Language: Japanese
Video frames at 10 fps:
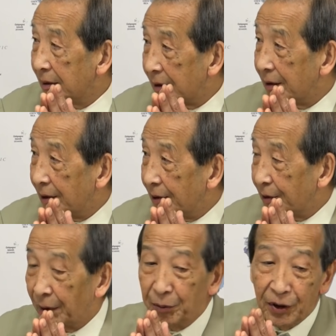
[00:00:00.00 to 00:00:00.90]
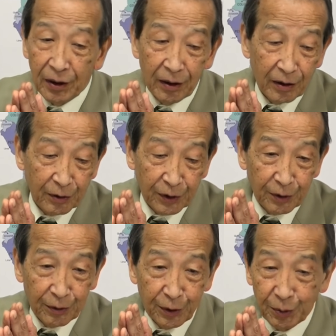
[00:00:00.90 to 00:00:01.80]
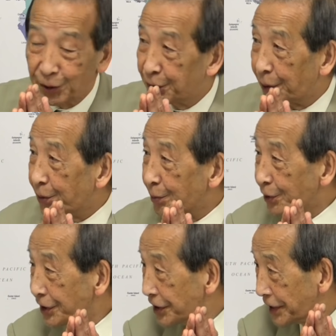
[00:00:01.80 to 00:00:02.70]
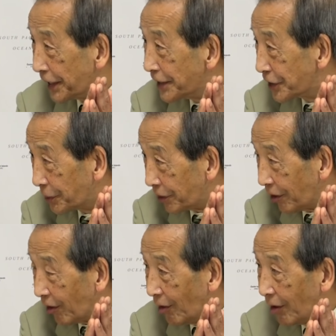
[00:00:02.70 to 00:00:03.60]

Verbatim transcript: ええそうアメリカはね売る売るものとしては本当武器しかないんですもの